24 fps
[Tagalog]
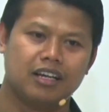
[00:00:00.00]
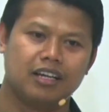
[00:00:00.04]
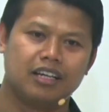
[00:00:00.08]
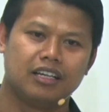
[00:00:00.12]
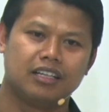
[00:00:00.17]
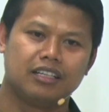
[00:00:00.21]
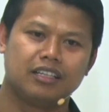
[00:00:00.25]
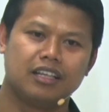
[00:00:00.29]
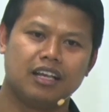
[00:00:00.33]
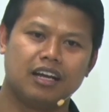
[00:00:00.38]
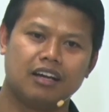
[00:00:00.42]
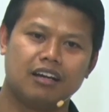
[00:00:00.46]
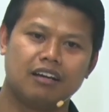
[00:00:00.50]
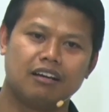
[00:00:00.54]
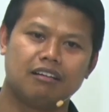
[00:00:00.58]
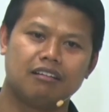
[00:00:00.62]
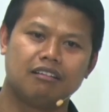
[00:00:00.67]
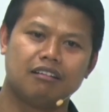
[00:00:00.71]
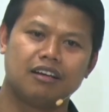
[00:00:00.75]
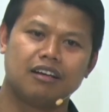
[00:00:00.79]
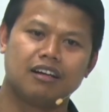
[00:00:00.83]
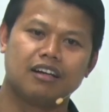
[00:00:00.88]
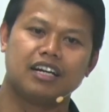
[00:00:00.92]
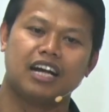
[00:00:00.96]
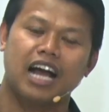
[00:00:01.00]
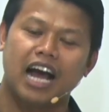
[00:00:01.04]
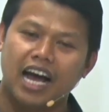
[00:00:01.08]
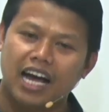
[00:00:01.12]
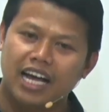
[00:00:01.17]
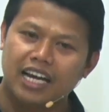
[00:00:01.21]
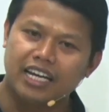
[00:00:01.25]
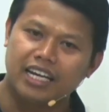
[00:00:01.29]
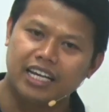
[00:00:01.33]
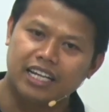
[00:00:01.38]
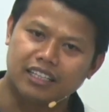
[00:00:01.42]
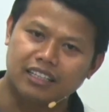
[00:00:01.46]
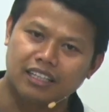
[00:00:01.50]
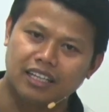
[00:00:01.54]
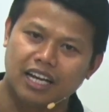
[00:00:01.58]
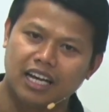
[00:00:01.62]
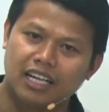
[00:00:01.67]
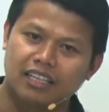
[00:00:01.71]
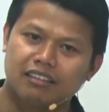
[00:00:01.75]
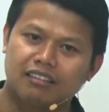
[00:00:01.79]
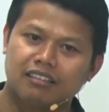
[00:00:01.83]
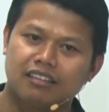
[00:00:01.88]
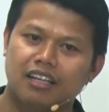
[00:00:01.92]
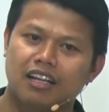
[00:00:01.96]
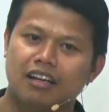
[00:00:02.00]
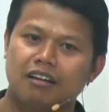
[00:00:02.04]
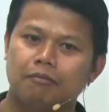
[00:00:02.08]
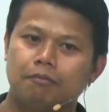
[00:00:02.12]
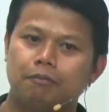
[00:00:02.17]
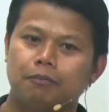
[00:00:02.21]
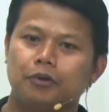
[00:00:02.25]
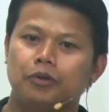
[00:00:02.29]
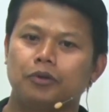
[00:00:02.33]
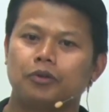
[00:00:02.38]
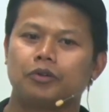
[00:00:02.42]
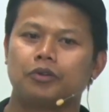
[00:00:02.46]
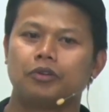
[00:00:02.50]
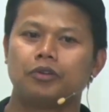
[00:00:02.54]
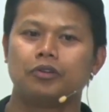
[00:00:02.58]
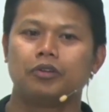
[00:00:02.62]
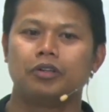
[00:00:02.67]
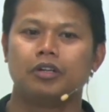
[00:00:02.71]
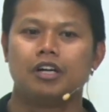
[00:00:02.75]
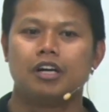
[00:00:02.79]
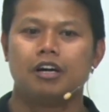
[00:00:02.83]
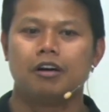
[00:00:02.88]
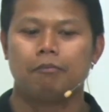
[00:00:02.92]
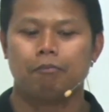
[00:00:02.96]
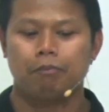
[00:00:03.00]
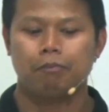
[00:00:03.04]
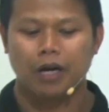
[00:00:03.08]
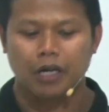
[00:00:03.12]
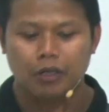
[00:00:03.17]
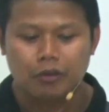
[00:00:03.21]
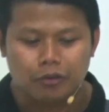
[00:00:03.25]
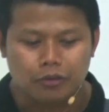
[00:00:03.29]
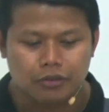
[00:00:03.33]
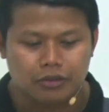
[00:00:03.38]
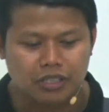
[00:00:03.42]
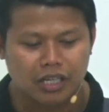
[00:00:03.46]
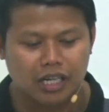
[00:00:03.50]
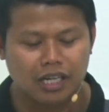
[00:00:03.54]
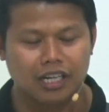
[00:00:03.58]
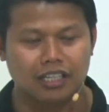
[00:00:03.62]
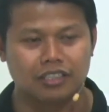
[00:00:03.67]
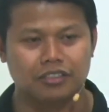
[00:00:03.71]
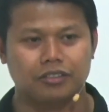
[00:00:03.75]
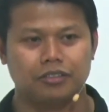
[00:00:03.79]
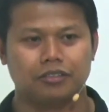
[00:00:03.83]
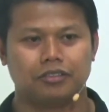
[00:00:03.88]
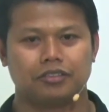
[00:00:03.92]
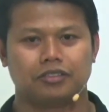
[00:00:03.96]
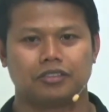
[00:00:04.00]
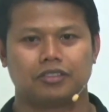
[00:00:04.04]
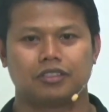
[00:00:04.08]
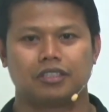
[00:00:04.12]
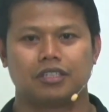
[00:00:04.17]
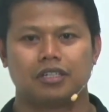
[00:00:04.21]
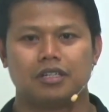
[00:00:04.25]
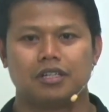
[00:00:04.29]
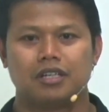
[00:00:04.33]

ng galit at ng puro parusa ng Diyos.